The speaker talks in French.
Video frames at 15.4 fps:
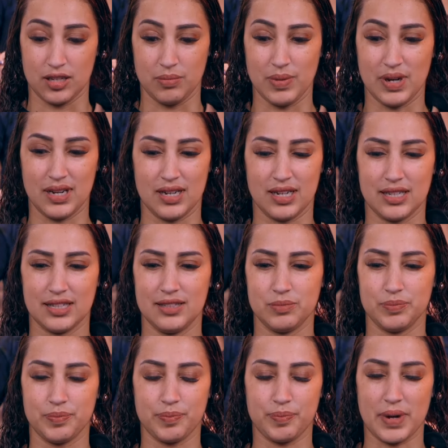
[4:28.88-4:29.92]
Bah,
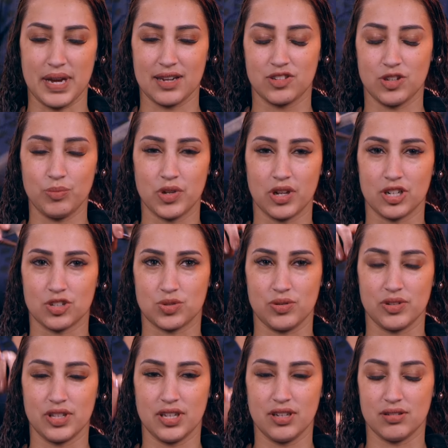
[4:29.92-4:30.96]
par exemple, dans la
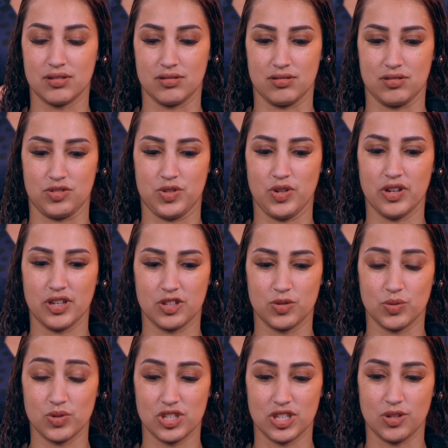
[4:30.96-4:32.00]
journée, sans
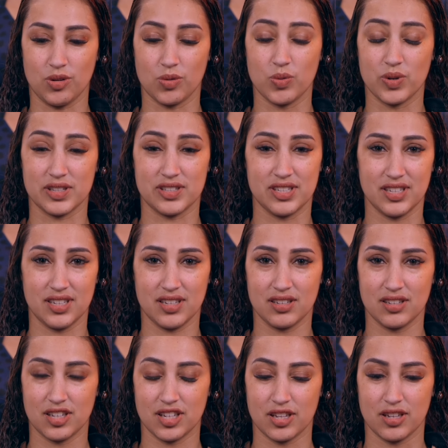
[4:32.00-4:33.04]
raison, j'étais angoissée.